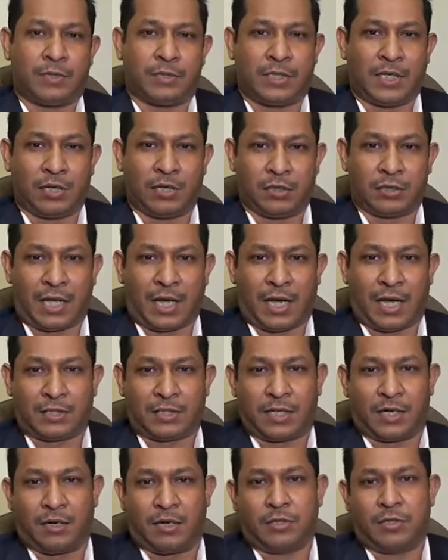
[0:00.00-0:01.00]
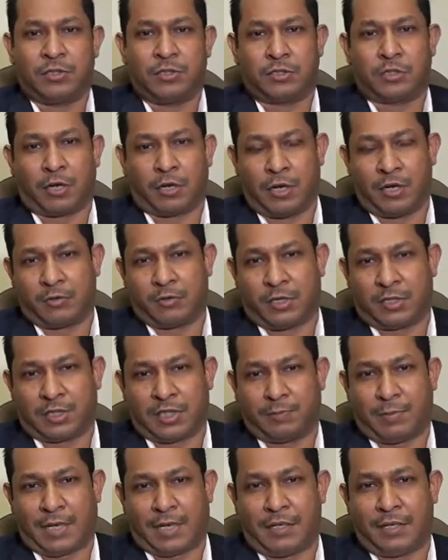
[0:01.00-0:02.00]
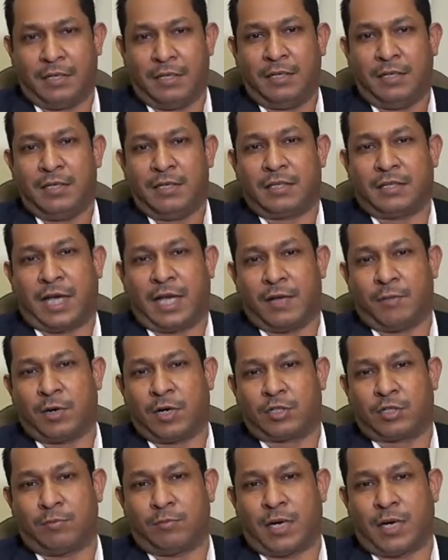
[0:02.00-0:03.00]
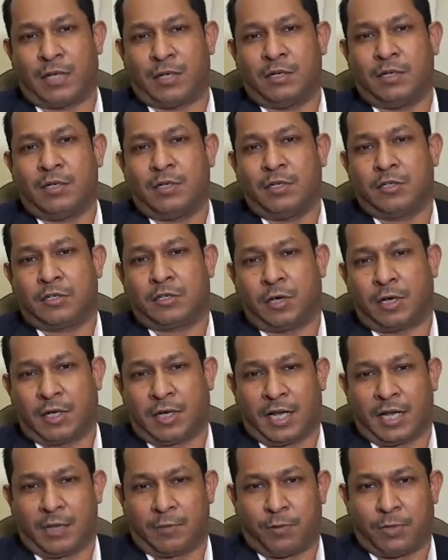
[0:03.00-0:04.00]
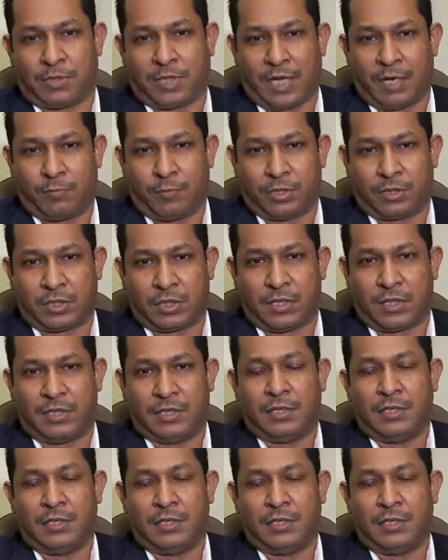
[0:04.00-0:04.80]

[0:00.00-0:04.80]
যেন তারা যেন স্মরণ করতে পারে তাই বর্তমান সরকারের প্রধানমন্ত্রী